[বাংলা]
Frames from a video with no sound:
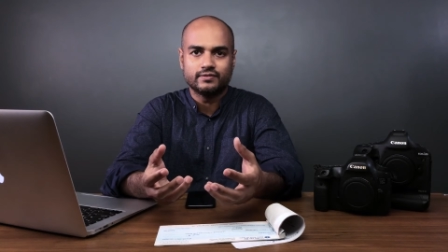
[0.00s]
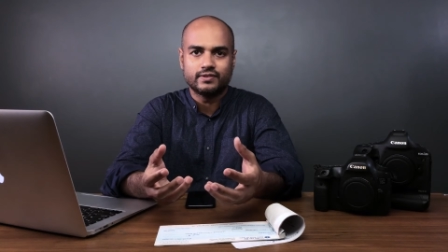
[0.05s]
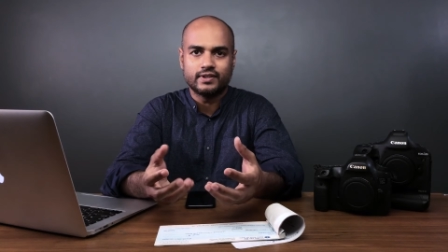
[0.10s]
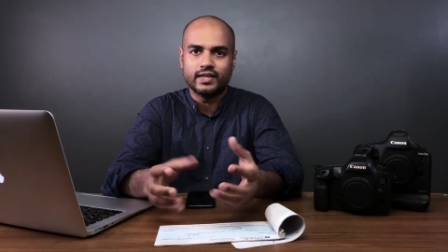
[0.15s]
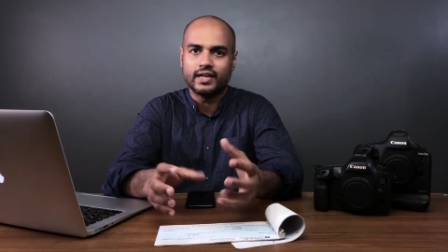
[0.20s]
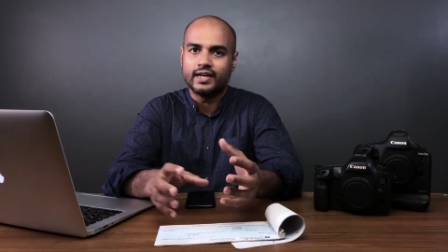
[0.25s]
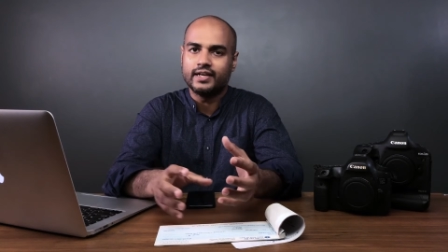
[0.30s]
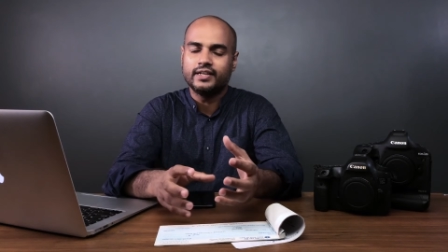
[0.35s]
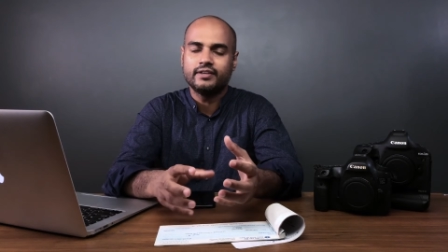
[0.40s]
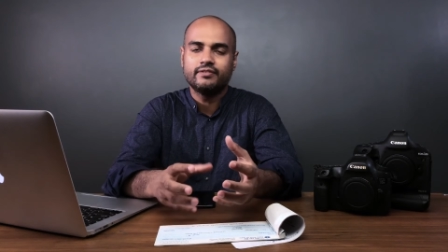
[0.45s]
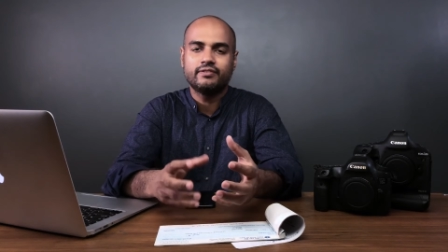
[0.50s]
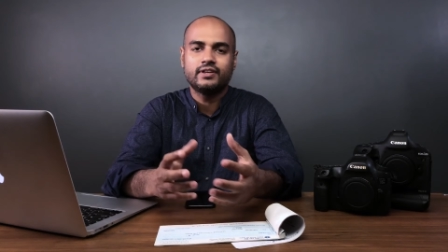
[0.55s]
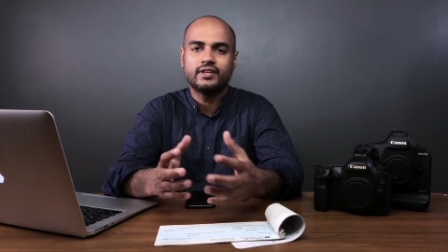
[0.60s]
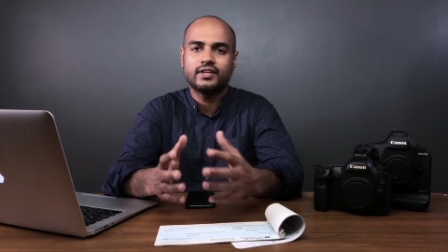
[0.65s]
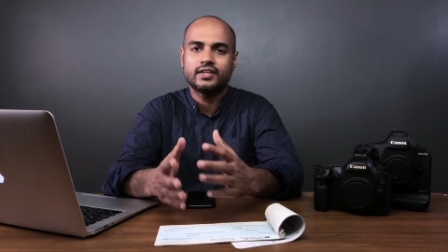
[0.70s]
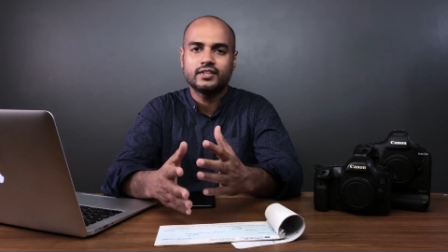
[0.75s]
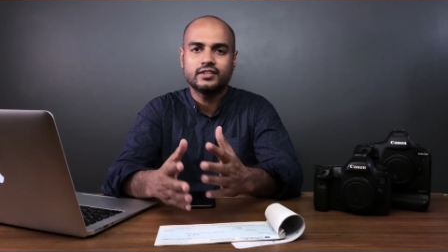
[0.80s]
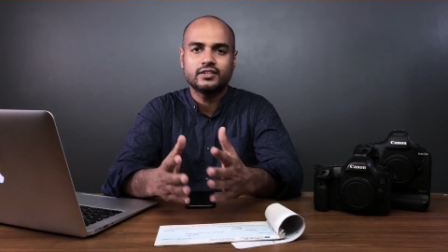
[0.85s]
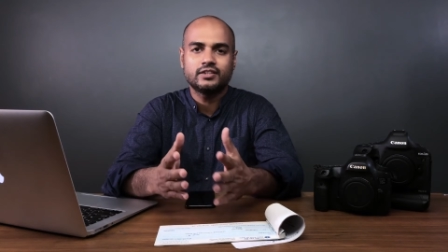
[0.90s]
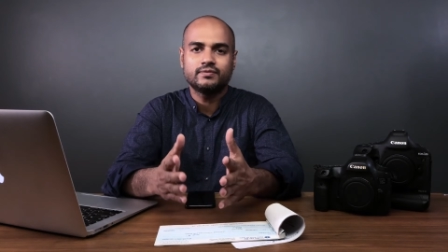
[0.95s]
মানে এনডি
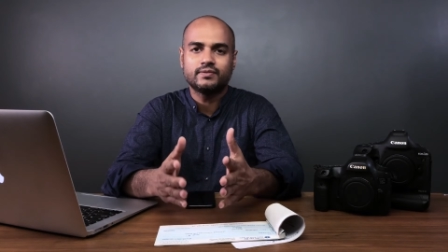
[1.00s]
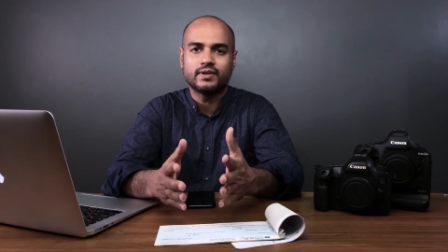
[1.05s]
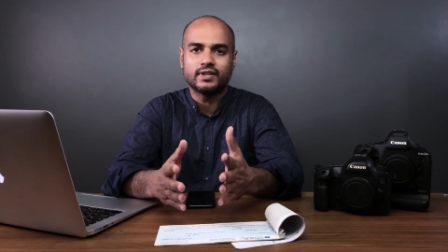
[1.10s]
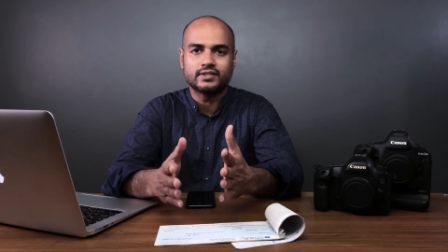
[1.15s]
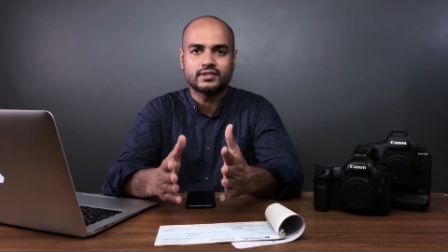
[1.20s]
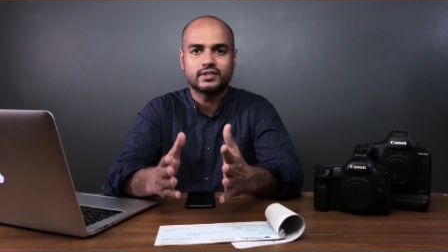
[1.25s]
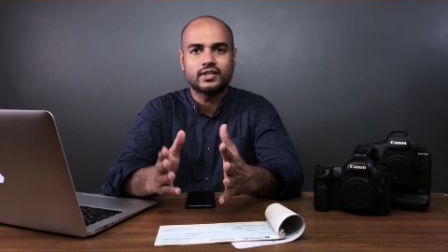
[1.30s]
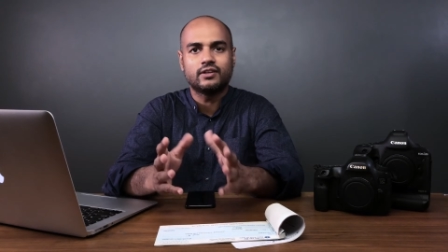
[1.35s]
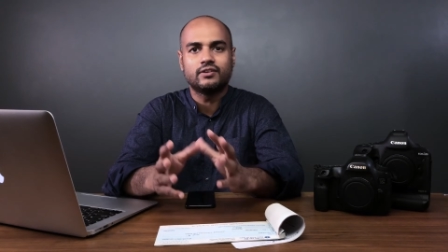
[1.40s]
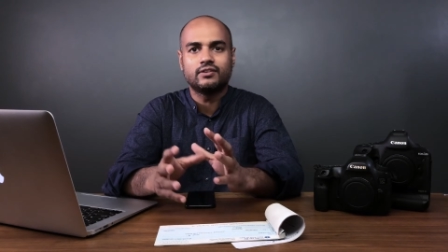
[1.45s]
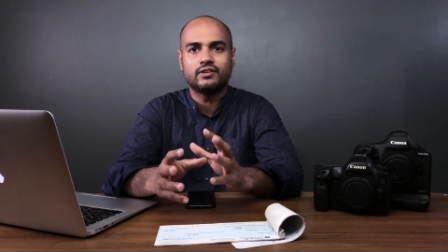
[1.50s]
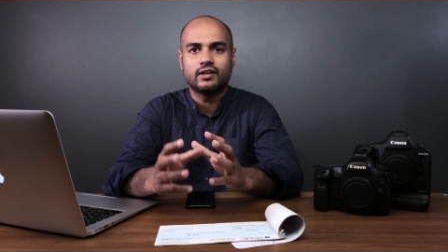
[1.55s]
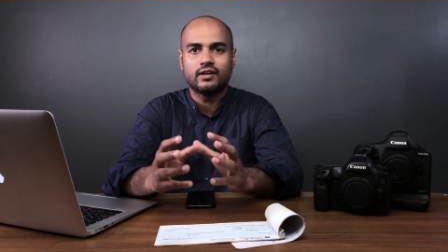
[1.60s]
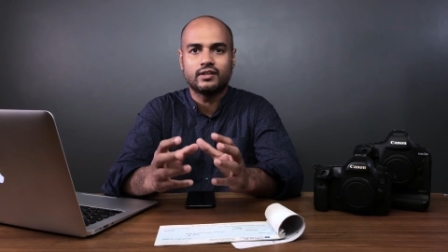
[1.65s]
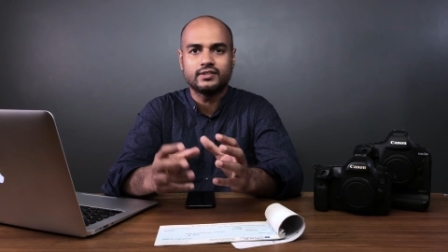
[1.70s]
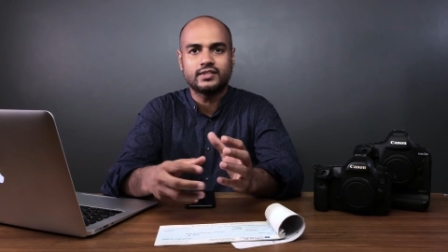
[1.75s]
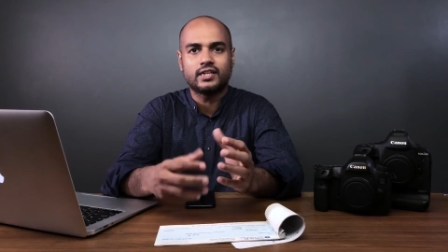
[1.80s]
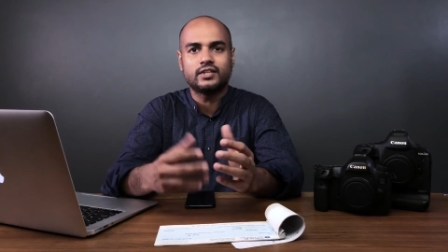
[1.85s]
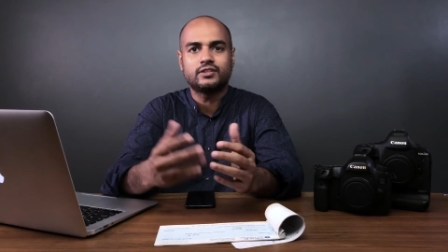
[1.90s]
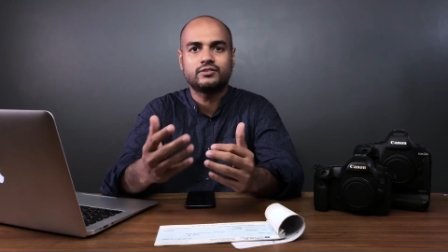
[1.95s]
ফিল্টার কিন্তু মাস্ট কারণ
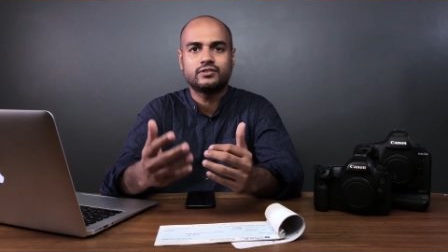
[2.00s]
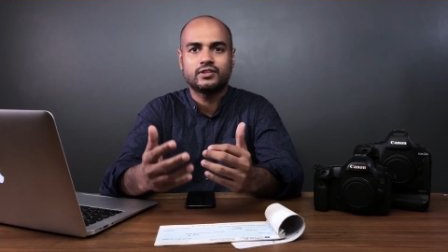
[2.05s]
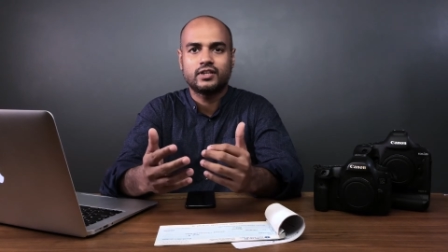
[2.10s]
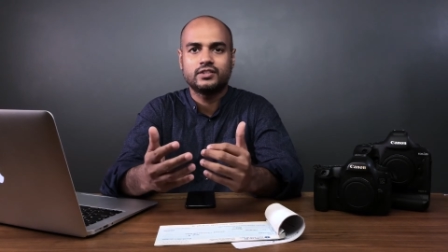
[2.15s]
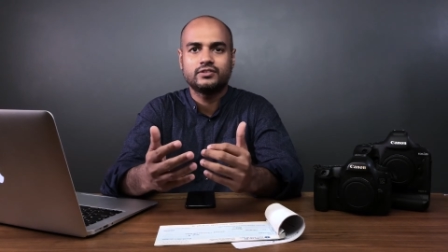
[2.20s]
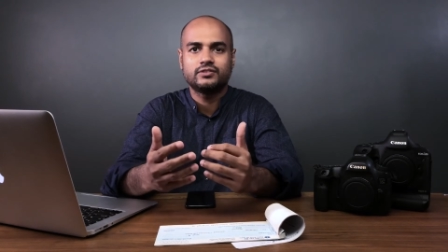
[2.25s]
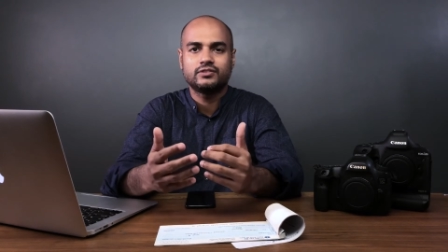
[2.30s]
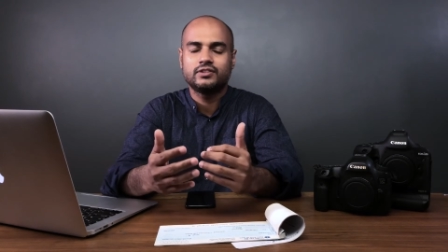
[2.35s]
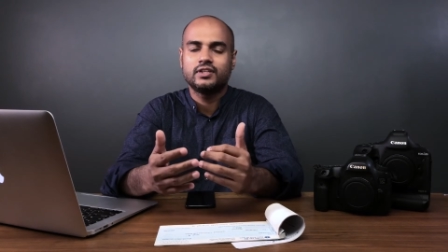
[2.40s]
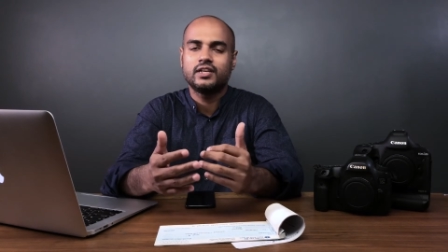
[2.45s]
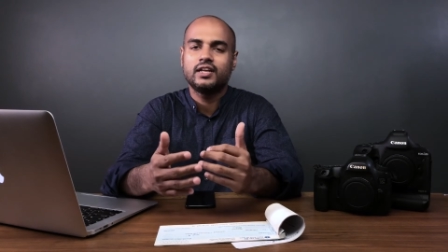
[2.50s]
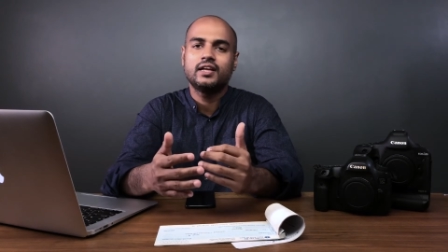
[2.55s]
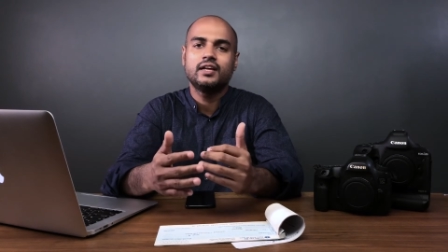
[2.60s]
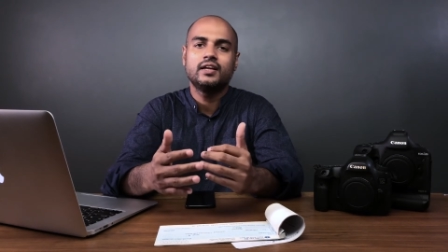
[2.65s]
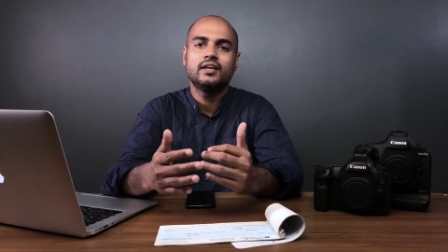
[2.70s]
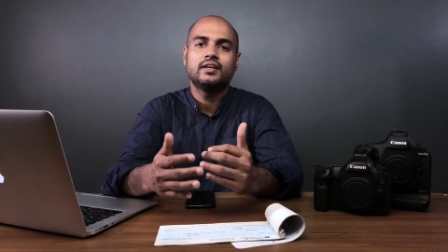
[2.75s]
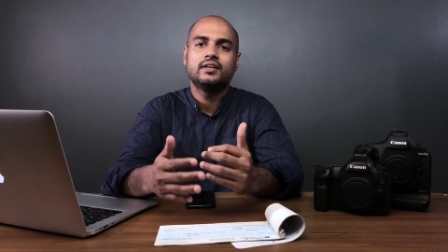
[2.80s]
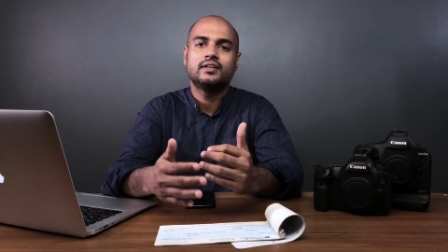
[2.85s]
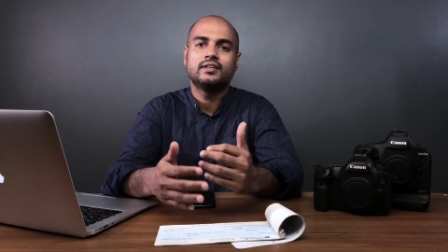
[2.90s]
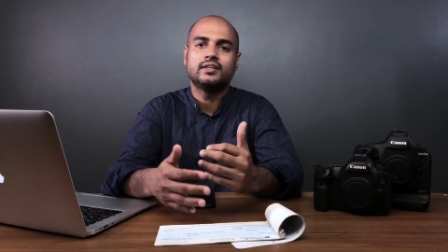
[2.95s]
চারশো আইএসও দিলে